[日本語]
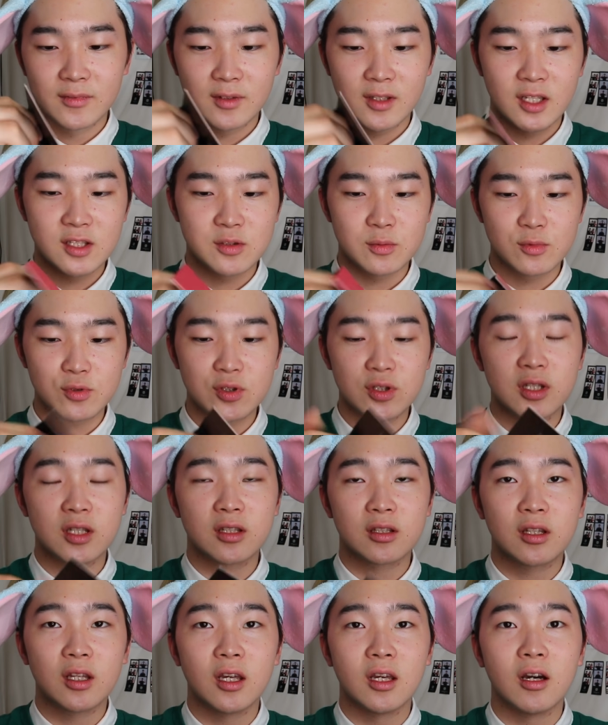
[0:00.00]
やつもついて
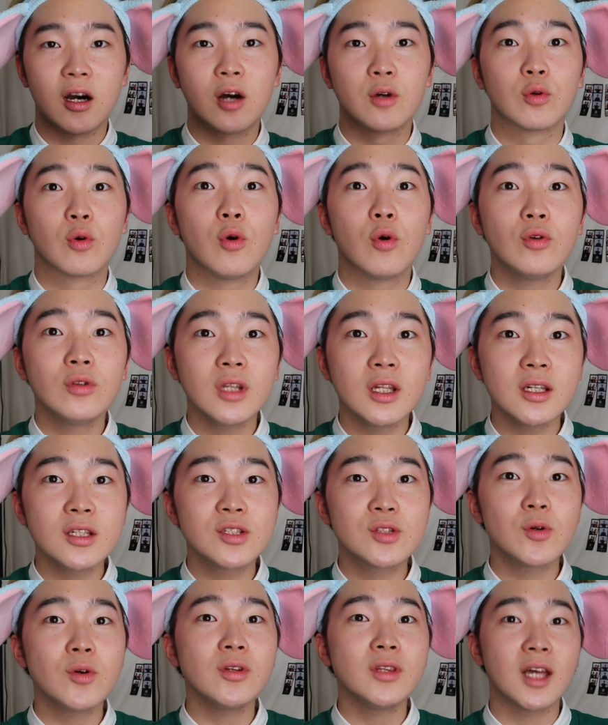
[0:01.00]
きて、こんなに
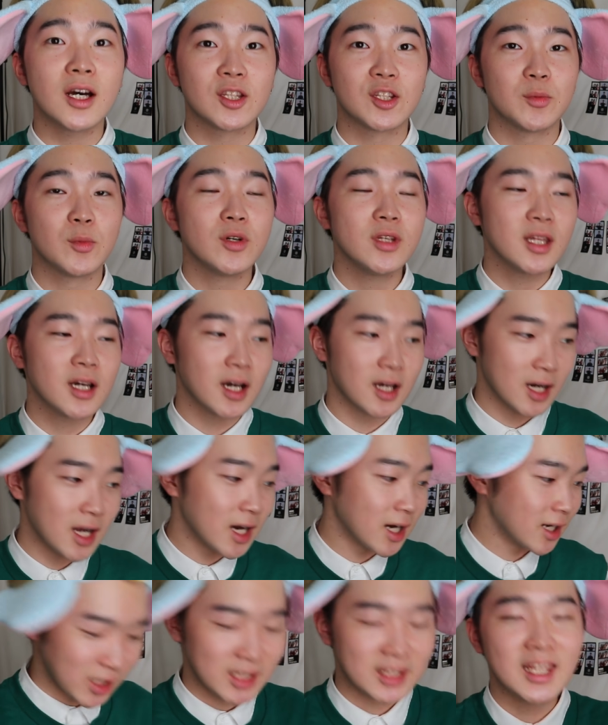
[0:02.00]
すごいんだと思いなが
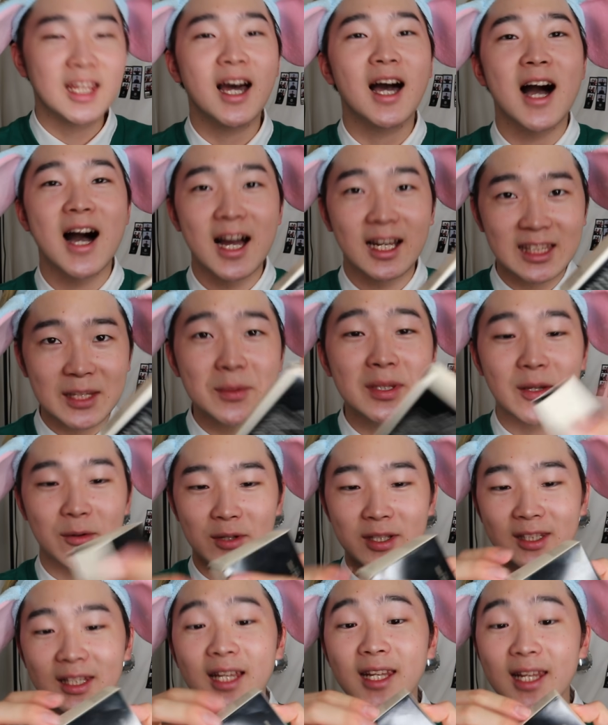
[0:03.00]
ら、一旦開けてみたの。今